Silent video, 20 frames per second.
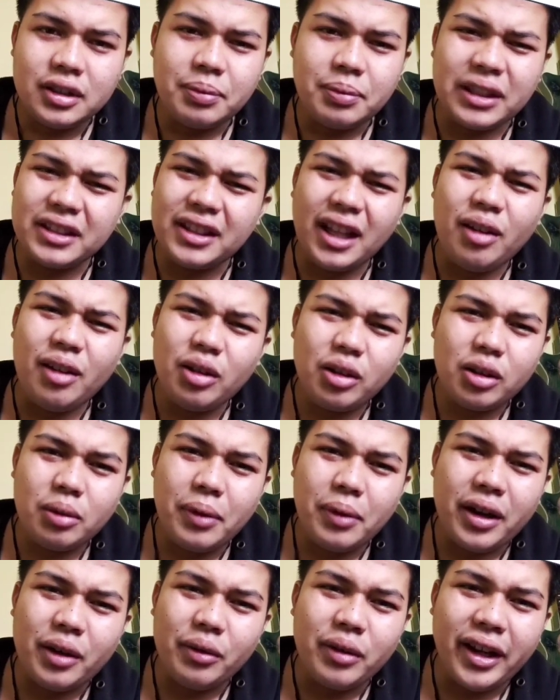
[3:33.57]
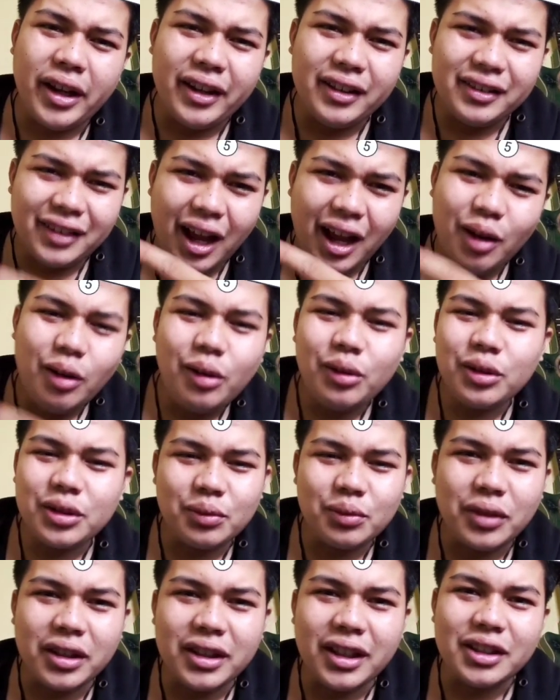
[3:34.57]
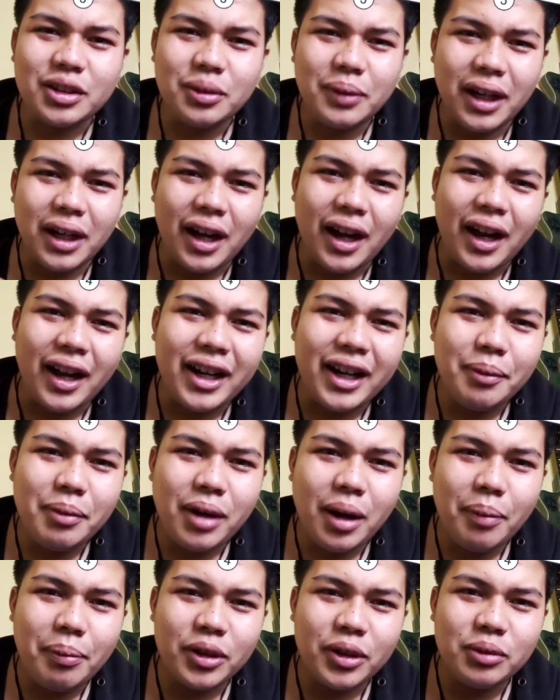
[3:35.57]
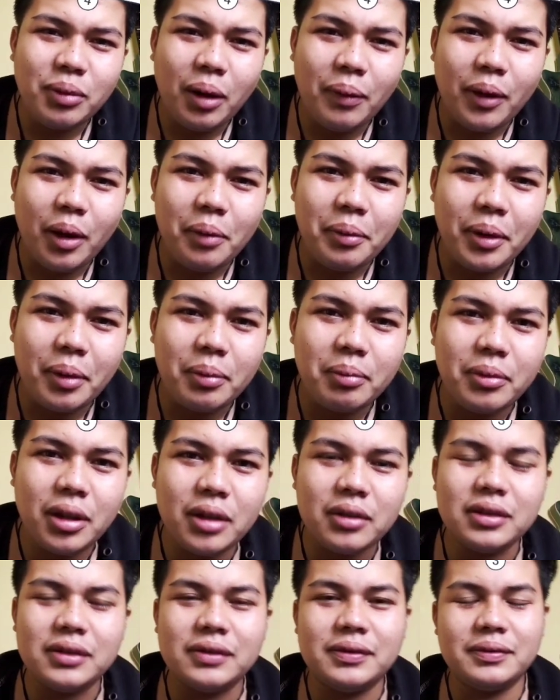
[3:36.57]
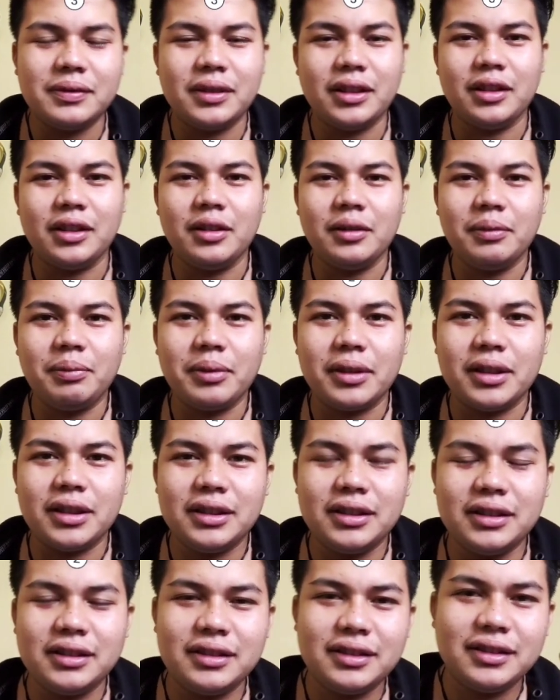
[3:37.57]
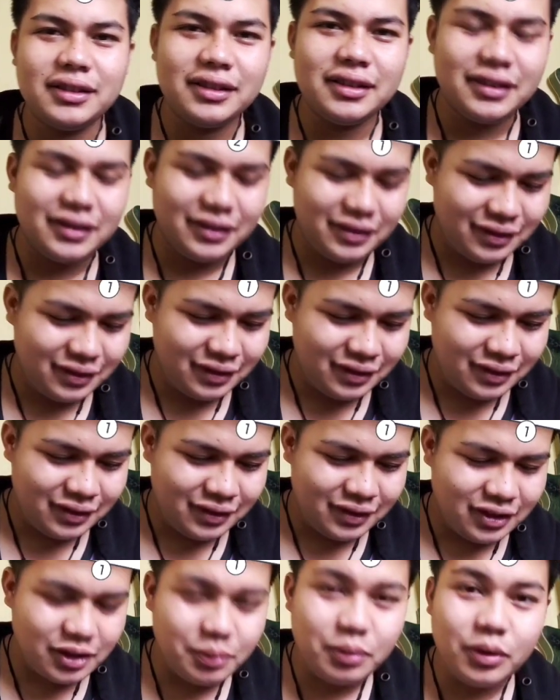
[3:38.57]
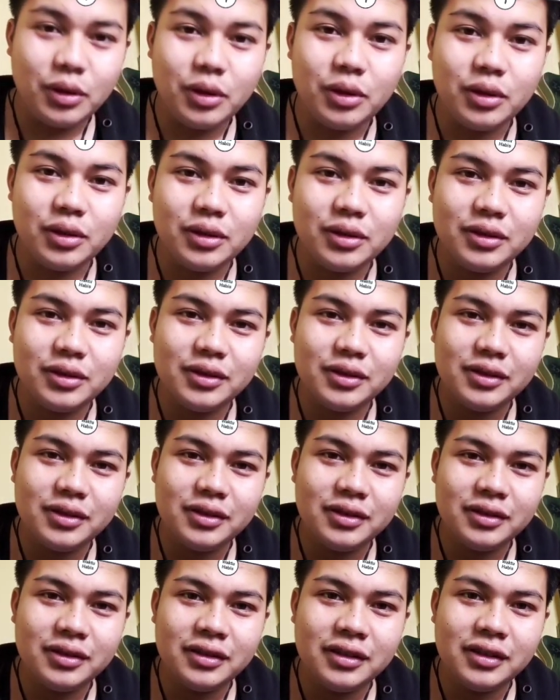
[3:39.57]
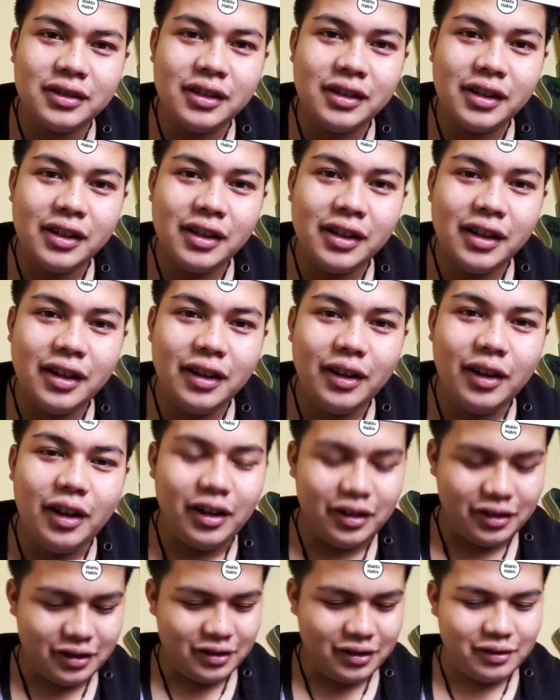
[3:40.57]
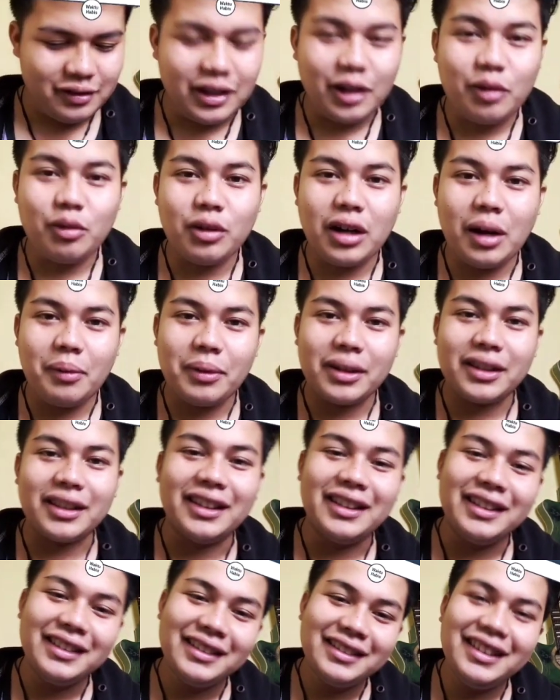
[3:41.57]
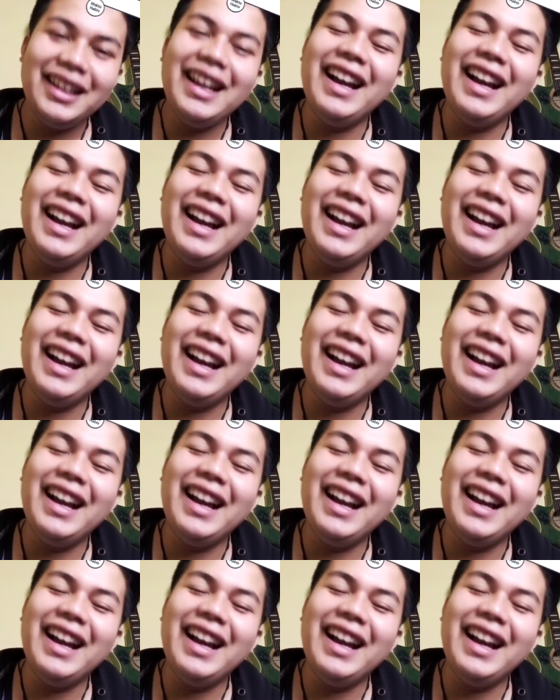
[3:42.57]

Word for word: 11 tahun aku baru dek, tahu gue semuanya. Coba ada berapa jumlah flyover baru? Flyover 10. Oh, udah kurang berarti.